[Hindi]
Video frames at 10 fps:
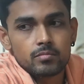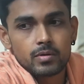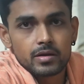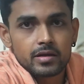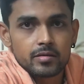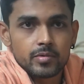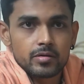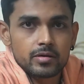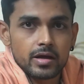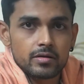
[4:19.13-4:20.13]
बल्किंग
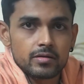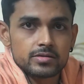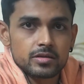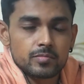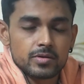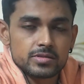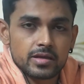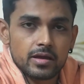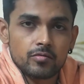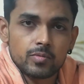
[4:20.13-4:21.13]
में कैलोरी सरप्लस
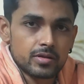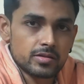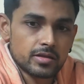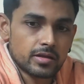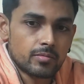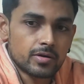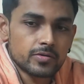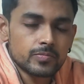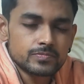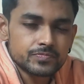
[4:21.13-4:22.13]
क्या है वो पता चल गया बट
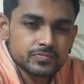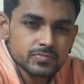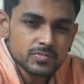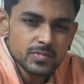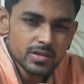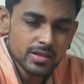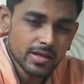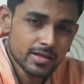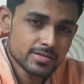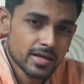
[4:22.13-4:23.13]

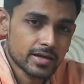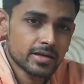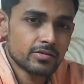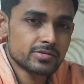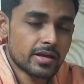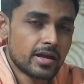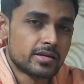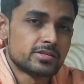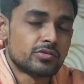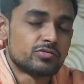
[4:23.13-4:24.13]
एग्जैक्टली exactly इसका
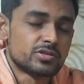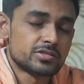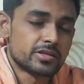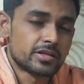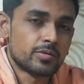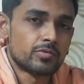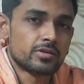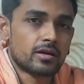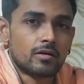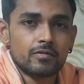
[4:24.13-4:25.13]
एग्जीक्यूशन सीखने में
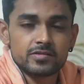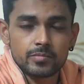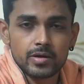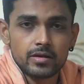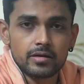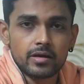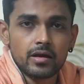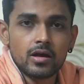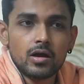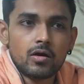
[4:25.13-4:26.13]
मुझे काफ़ी समय लग गया
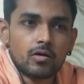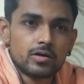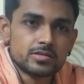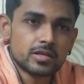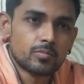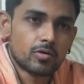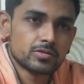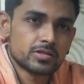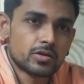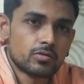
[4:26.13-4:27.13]
और इसलिए
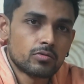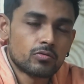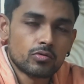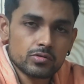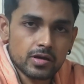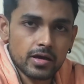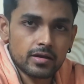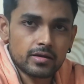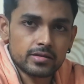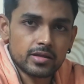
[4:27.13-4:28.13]
बहुत सारे लोग कोच
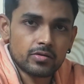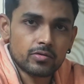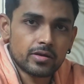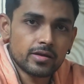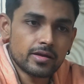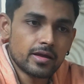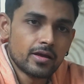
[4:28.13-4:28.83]
हायर करते हैं क्योंकि